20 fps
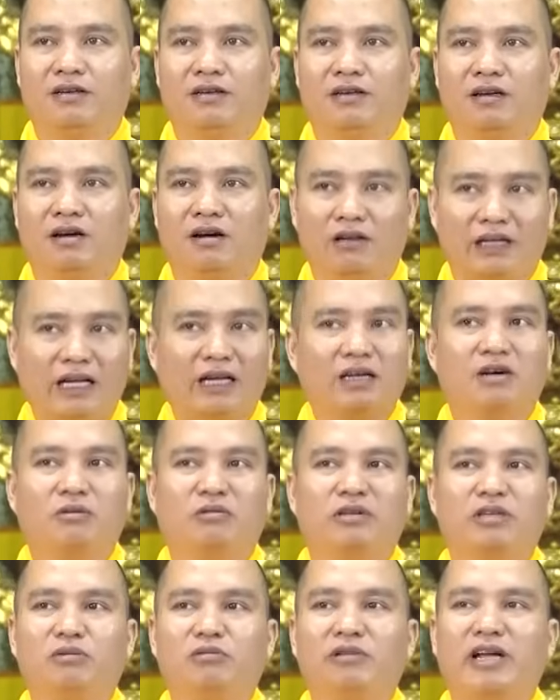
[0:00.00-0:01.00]
Họ tác
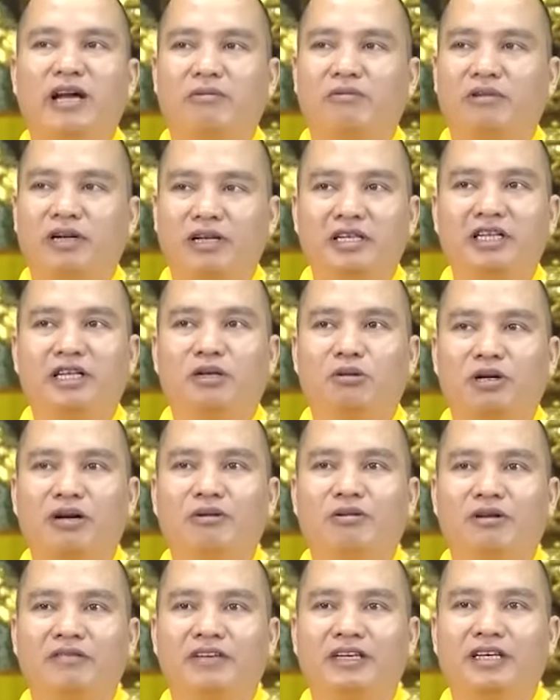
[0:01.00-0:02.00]
động tới chúng ta cũng rất nhiều
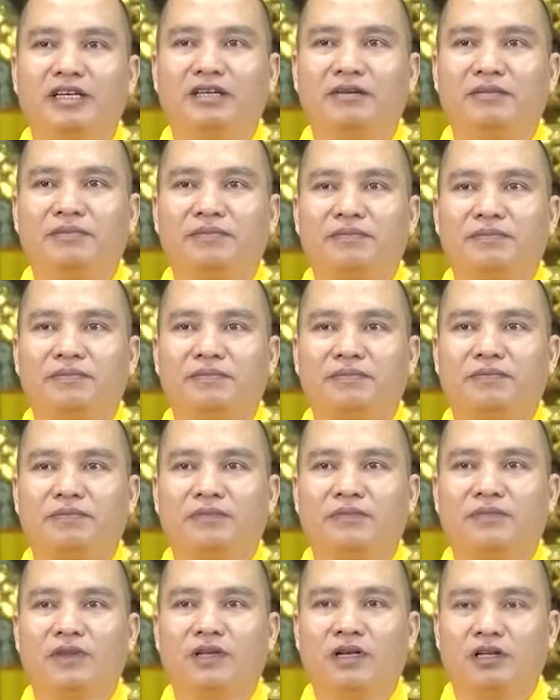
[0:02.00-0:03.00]
các quý vị.
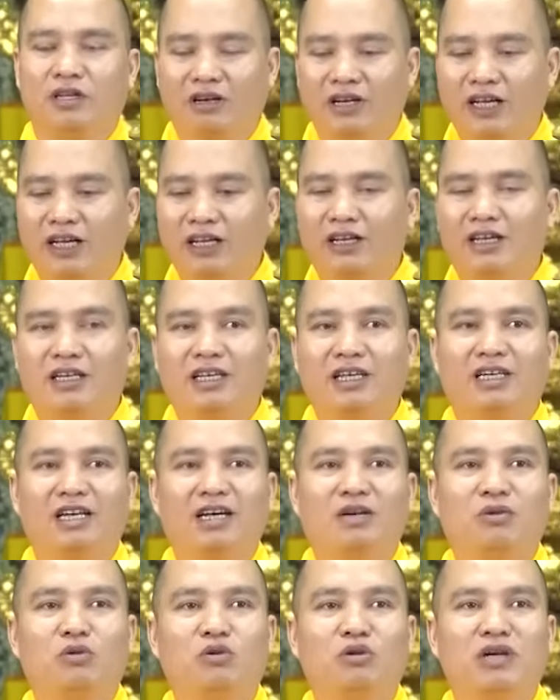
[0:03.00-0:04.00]
Cho nên khi
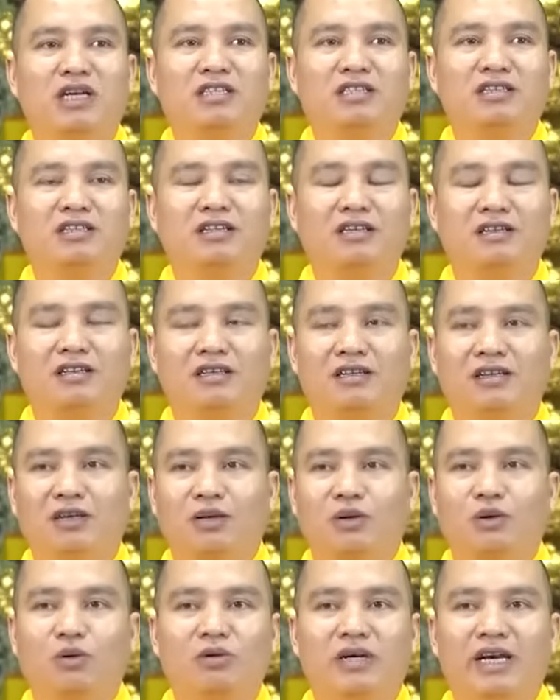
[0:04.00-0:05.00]
các cụ ngày xưa
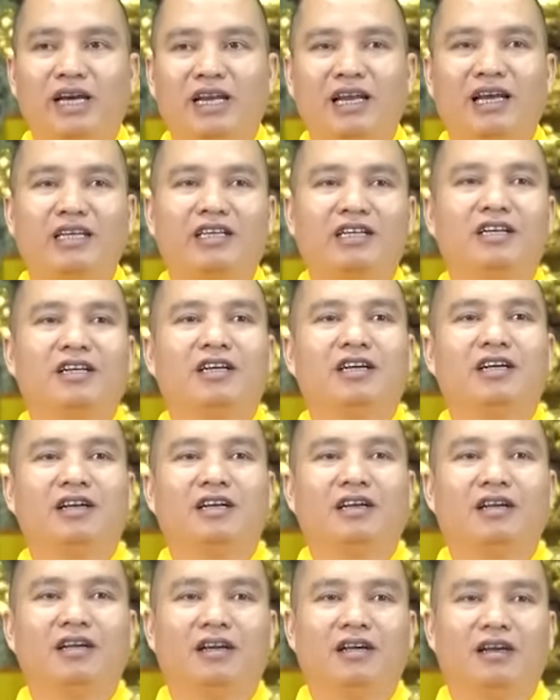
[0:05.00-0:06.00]
đúc kết lại gì?
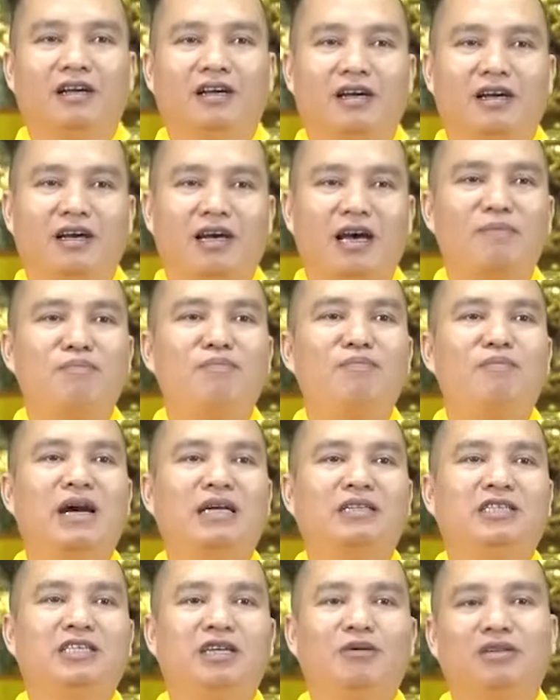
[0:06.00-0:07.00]
Âm
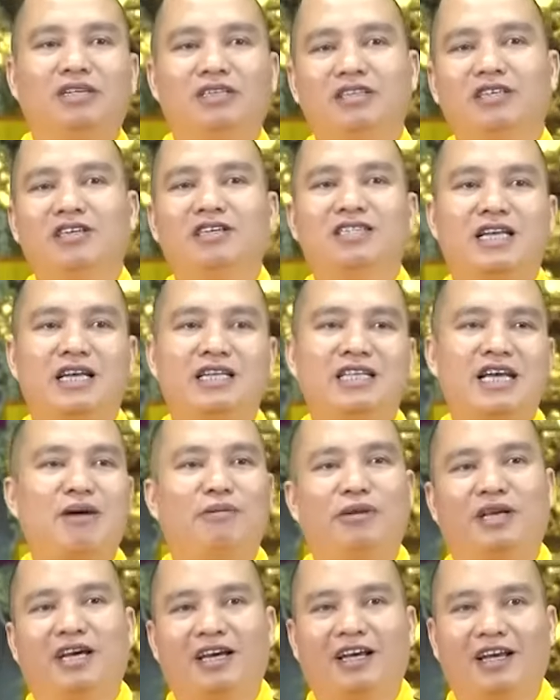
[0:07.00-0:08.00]
mà siêu thì dương sẽ
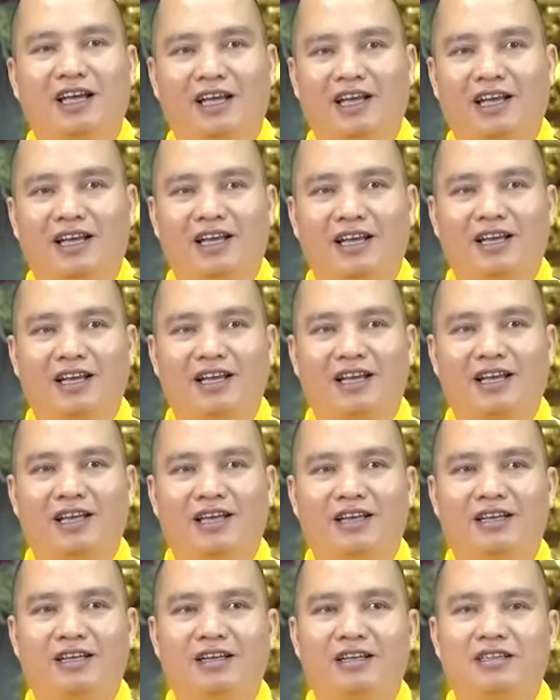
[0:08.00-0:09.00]
sao nhỉ?
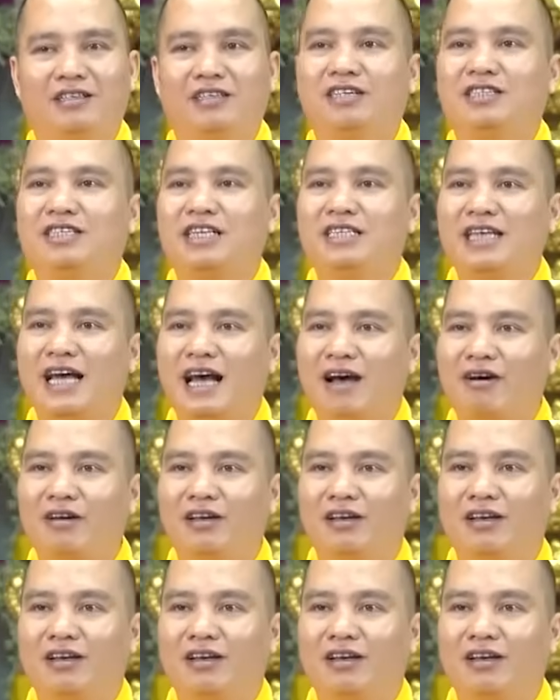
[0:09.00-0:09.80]
Dương sẽ sao?